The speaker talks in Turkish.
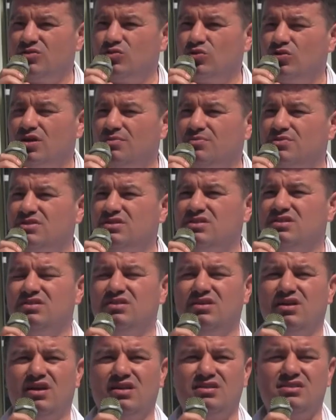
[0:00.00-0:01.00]
Belediye
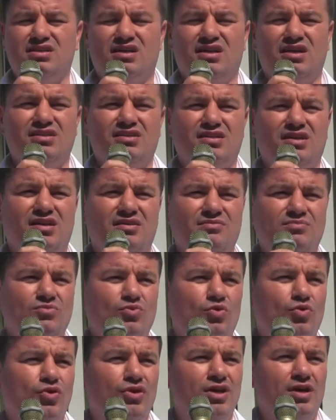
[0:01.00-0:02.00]
Başkanı Evren Dinçer,
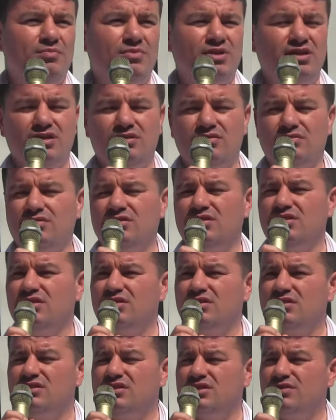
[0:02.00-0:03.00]
Ziraat
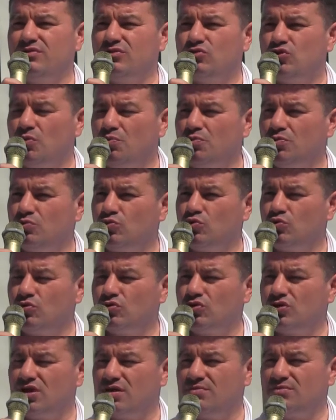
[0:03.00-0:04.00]
Odası'na Başkan
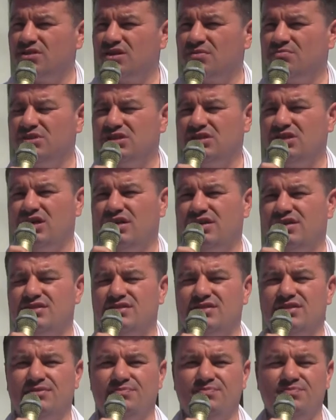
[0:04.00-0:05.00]
Emin Koçak'a,
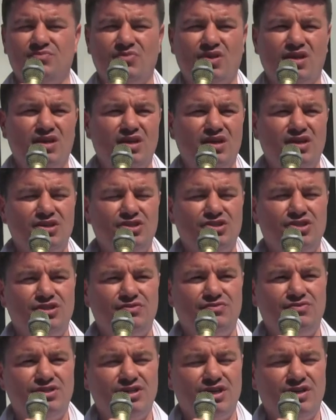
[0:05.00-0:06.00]
il tarımına ve
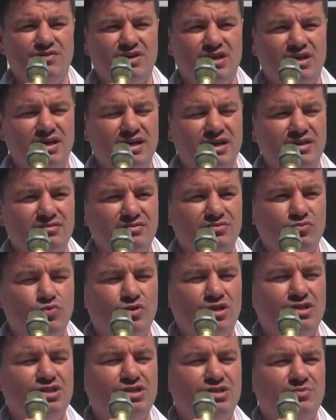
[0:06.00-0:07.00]
üreticiye verdikleri
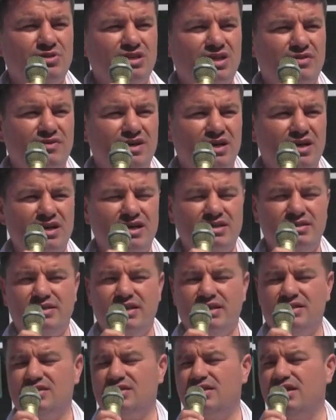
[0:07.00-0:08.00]
desteklerden dolayı
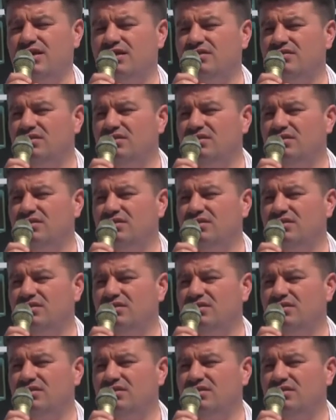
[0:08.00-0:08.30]
teşekkür